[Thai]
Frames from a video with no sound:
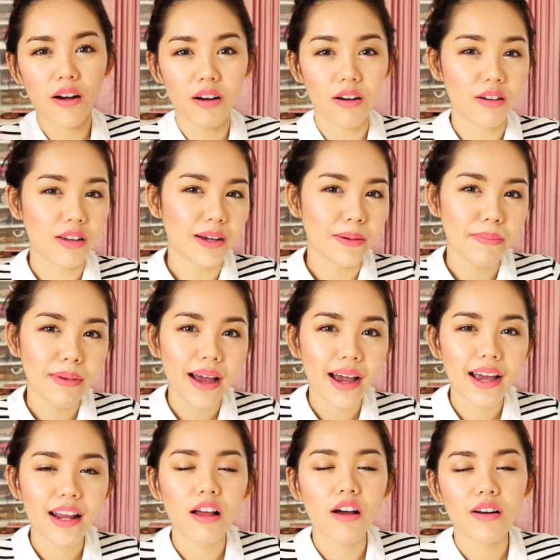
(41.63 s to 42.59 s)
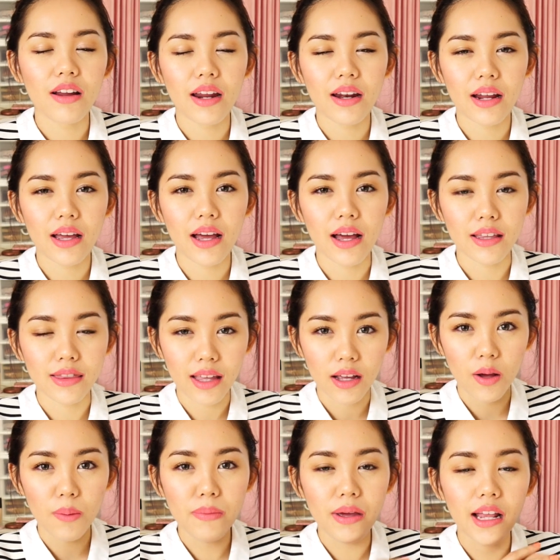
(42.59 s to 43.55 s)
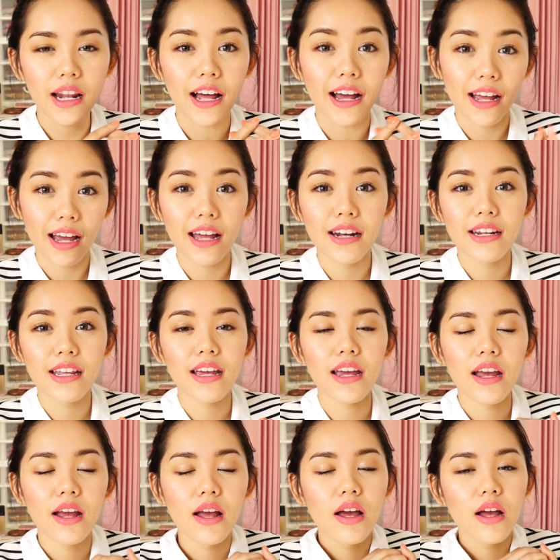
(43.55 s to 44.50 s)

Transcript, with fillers: ของเยอะมากให้ลองเล่นนะคะแต่ก็มีหลายอันที่